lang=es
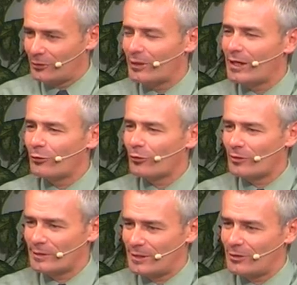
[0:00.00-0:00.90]
no el
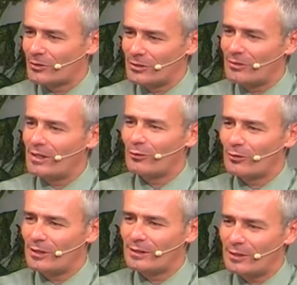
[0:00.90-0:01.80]
adorno exterior, sino el
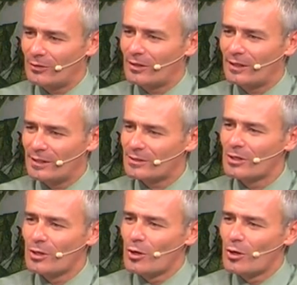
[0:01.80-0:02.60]
adorno interior que es